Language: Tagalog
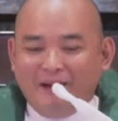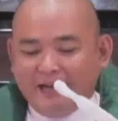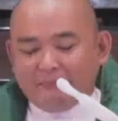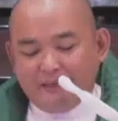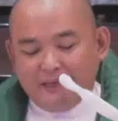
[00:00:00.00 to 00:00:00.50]

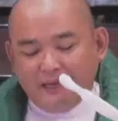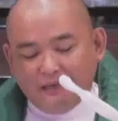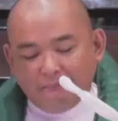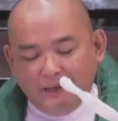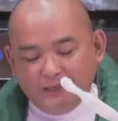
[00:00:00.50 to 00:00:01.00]
Bakit binigay
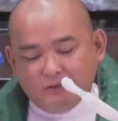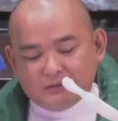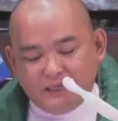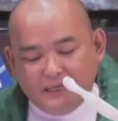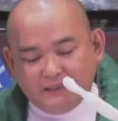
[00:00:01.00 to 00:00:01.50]
ng Panginoon
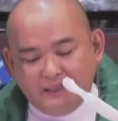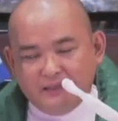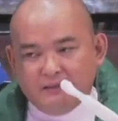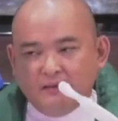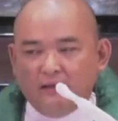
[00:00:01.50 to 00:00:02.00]
sa
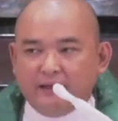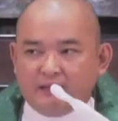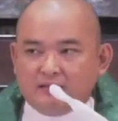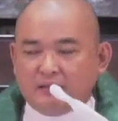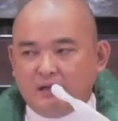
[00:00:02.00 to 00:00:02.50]
atin?
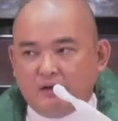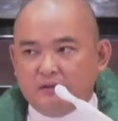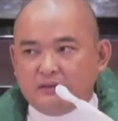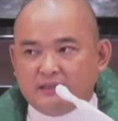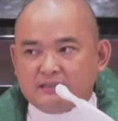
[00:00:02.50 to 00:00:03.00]
Kasi sa
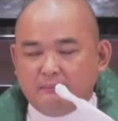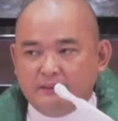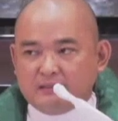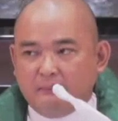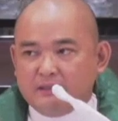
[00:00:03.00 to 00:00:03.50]
Old
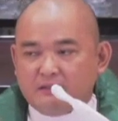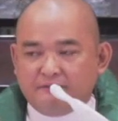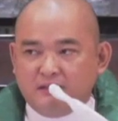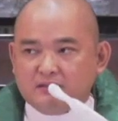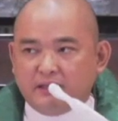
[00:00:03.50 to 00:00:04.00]
Testament, sabi sa
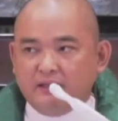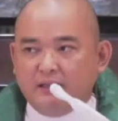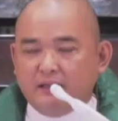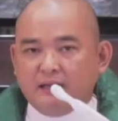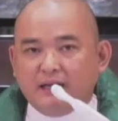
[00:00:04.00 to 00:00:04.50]
first
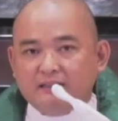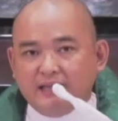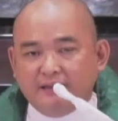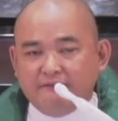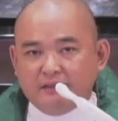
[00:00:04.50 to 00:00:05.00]
reading, God
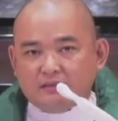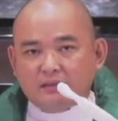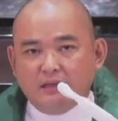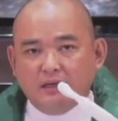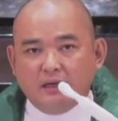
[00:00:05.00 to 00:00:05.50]
gave His
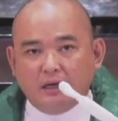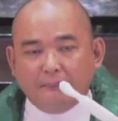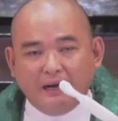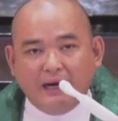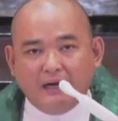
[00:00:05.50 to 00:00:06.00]

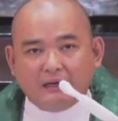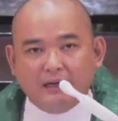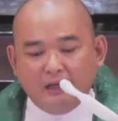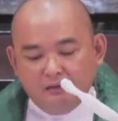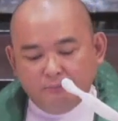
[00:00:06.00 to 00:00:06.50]
mga
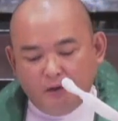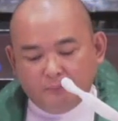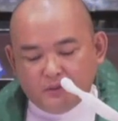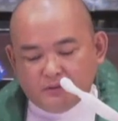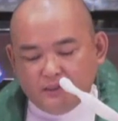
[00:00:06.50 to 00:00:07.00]
aral. Anong
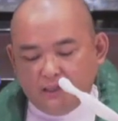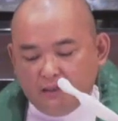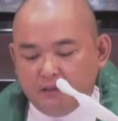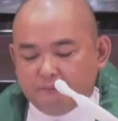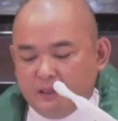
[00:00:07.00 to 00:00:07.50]
purpose
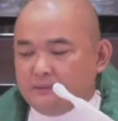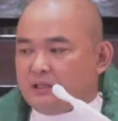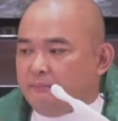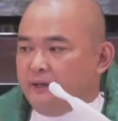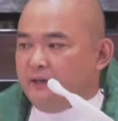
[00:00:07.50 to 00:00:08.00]
niyan? Ibig
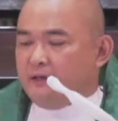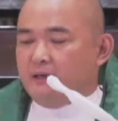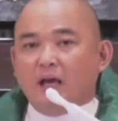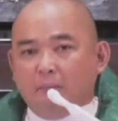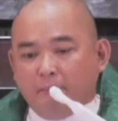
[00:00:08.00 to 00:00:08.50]
sabihin,
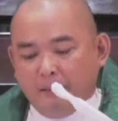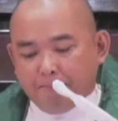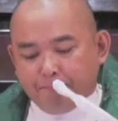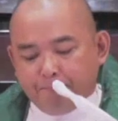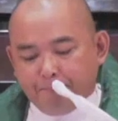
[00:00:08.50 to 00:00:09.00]
may
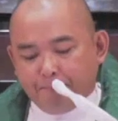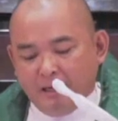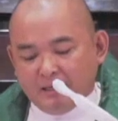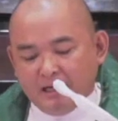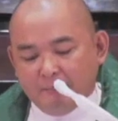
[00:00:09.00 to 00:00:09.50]

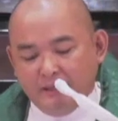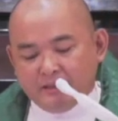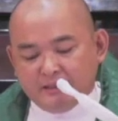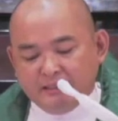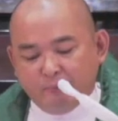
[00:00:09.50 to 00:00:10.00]

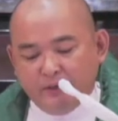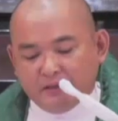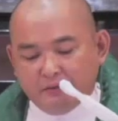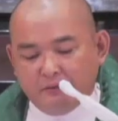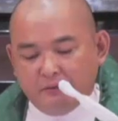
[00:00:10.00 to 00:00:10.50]
panggagamitan din po
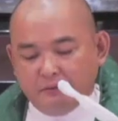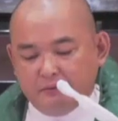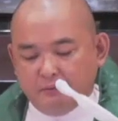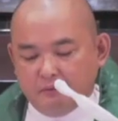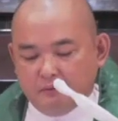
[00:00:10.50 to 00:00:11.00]
ito.
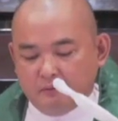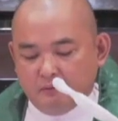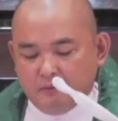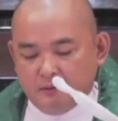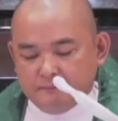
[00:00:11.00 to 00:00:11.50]

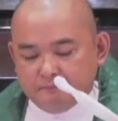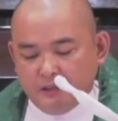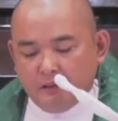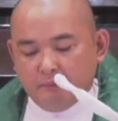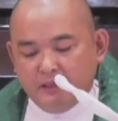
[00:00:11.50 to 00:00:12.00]

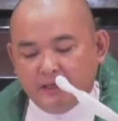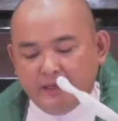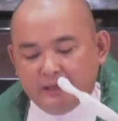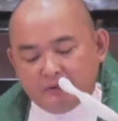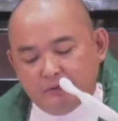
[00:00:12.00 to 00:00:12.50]

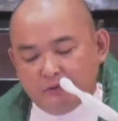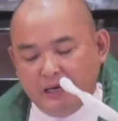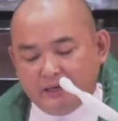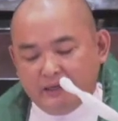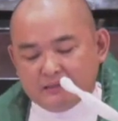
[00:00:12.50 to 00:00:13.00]
Binigay itong
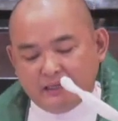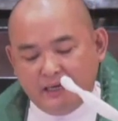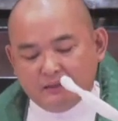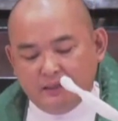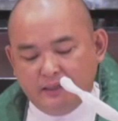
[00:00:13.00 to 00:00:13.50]
aral
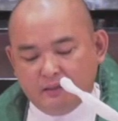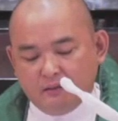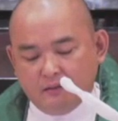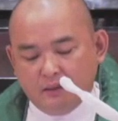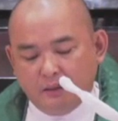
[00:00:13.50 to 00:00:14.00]
sa atin
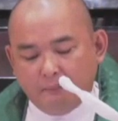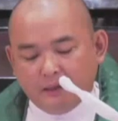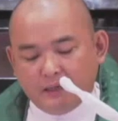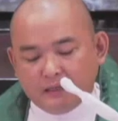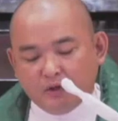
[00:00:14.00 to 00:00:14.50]

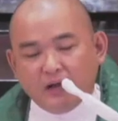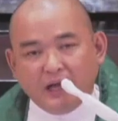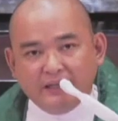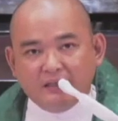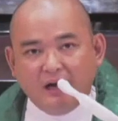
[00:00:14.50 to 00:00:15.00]
para to
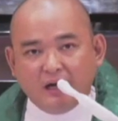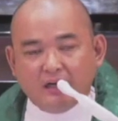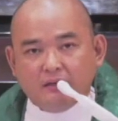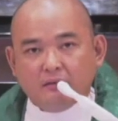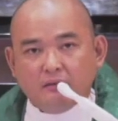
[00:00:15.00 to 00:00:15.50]
guide
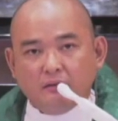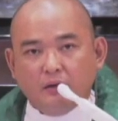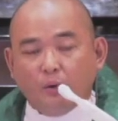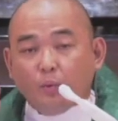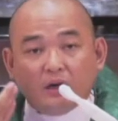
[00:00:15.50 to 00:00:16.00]
our
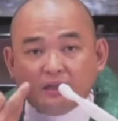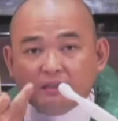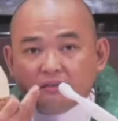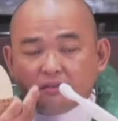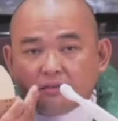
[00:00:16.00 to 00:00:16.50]

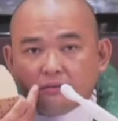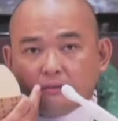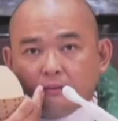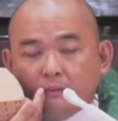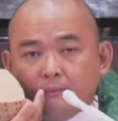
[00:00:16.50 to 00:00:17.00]
words,
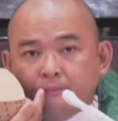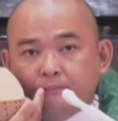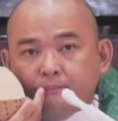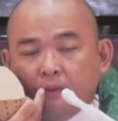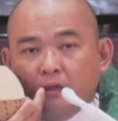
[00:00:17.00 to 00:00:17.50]

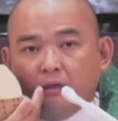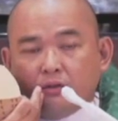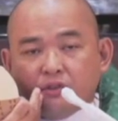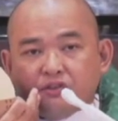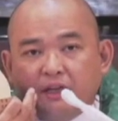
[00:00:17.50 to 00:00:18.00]

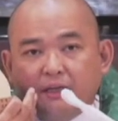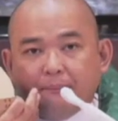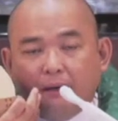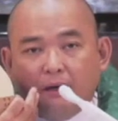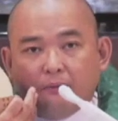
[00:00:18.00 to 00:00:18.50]
to shape
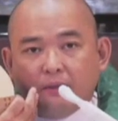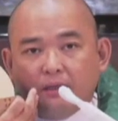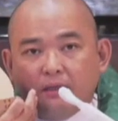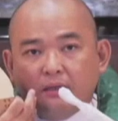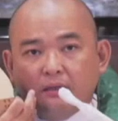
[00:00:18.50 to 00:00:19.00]

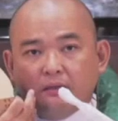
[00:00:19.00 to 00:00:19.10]
our